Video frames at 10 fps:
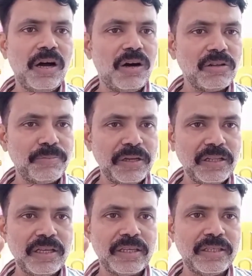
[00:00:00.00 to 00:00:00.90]
और फिर
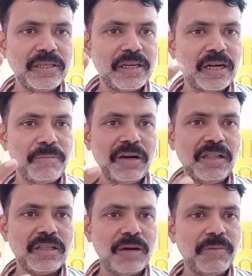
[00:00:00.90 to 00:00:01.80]
देखिए
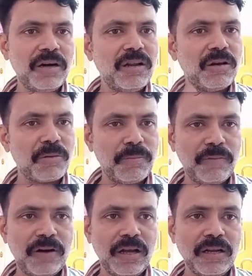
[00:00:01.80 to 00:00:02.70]
कमाल धमाल और
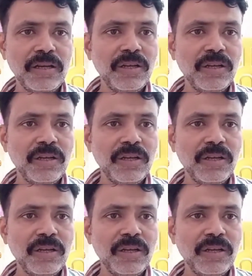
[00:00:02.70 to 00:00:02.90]
बबाल